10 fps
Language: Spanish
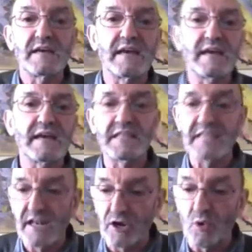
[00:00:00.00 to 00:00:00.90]
eh, que
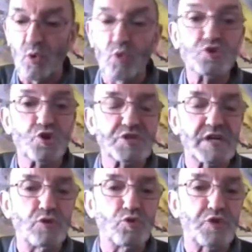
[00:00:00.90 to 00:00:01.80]
tienen usos
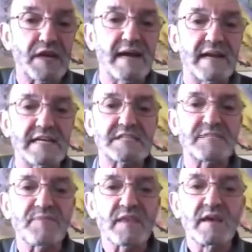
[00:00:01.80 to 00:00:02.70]
industriales,
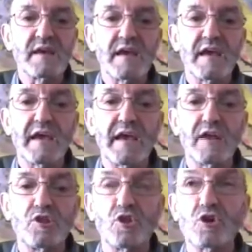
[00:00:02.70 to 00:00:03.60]

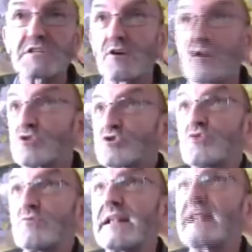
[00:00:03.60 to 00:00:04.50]
eh, no se
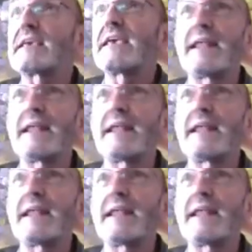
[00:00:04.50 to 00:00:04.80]
consume energía